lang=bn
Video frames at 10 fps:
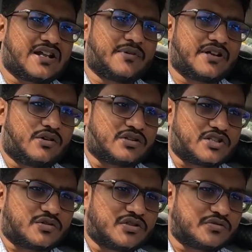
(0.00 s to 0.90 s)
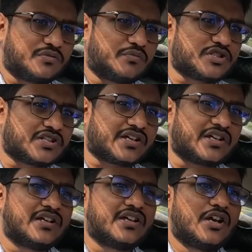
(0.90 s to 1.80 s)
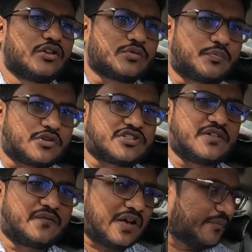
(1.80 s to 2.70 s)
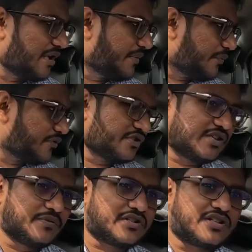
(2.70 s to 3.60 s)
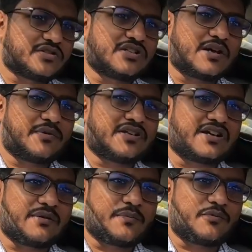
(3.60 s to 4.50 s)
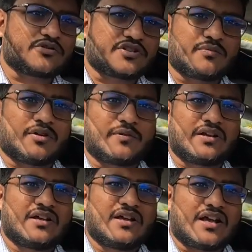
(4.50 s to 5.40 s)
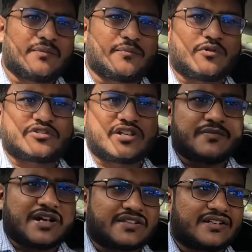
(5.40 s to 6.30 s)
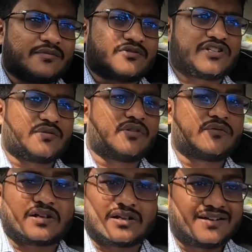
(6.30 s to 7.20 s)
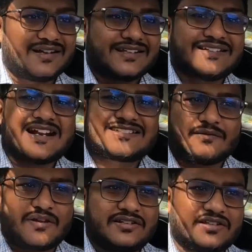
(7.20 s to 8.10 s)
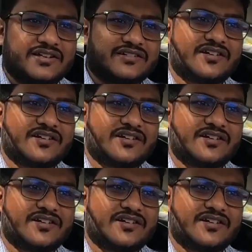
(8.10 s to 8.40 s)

যারা আমাকে হতাশ করার জন্য বসে থাকে তো পজিটিভ ফ্যামিলি বা পজিটিভের সাথে যদি আপনি থাকেন আপনি পজিটিভ হবেন আপনি পজিটিভ না থাকলে পজিটিভ হবেন না দ্যাটস দ্য মেইন থিং